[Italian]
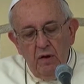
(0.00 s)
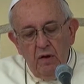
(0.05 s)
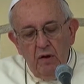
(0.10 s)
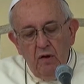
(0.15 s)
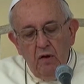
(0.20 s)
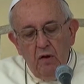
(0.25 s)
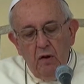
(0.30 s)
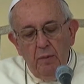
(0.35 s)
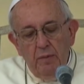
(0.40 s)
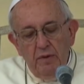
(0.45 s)

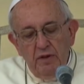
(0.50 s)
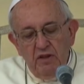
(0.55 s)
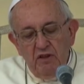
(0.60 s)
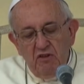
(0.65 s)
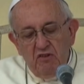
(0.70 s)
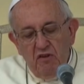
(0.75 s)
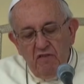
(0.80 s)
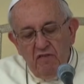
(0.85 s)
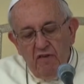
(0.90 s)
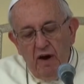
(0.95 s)
Come
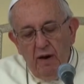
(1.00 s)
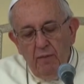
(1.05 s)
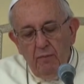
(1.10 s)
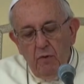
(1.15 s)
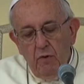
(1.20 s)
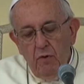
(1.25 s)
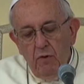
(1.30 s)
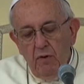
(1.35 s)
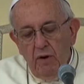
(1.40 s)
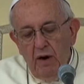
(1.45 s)

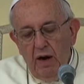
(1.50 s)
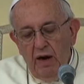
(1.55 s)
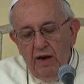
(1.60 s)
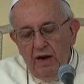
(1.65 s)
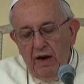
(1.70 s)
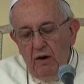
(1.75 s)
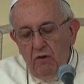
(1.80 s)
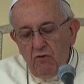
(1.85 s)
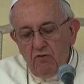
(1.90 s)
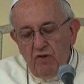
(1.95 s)
dicevamo, a
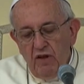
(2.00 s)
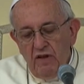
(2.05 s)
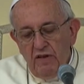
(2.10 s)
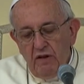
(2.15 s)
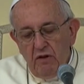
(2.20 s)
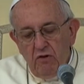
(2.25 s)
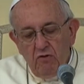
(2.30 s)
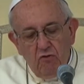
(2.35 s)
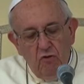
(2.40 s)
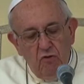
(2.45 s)
causa
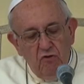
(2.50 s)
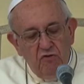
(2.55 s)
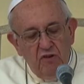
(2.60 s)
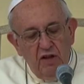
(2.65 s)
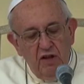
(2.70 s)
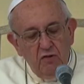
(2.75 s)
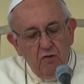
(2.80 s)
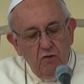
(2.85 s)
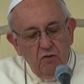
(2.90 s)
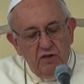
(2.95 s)
del suo
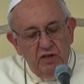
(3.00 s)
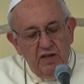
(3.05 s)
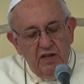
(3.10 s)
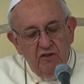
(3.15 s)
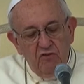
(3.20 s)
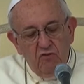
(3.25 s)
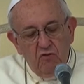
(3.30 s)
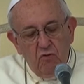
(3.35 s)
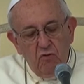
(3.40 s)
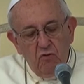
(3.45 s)
stato di
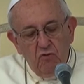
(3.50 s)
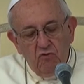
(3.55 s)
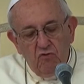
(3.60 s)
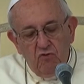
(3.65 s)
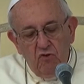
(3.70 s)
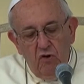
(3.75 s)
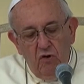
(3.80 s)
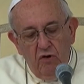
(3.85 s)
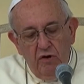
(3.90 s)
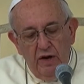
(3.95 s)

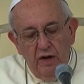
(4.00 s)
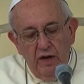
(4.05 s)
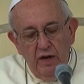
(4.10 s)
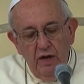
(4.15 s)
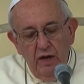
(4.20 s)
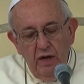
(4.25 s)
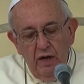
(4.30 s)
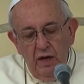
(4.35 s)
esclusione,